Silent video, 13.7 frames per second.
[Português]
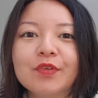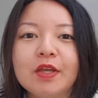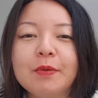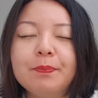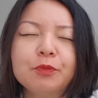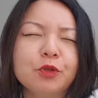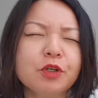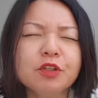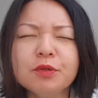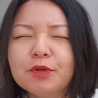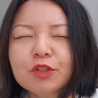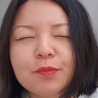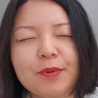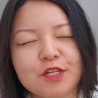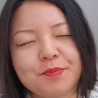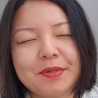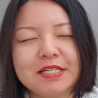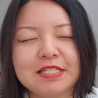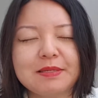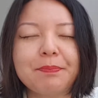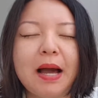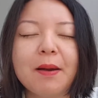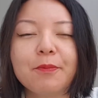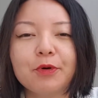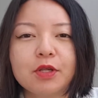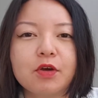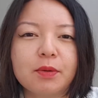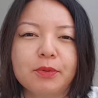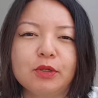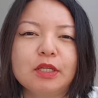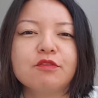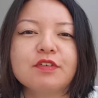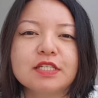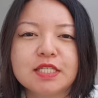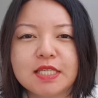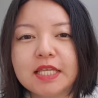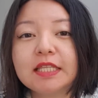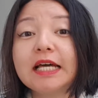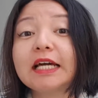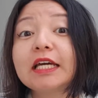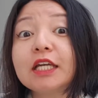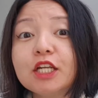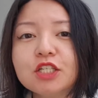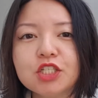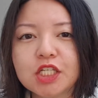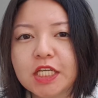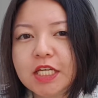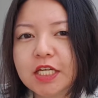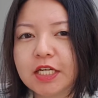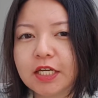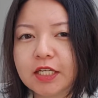e todo mundo pode participar porque o campeonato vai ser da Grande Liga.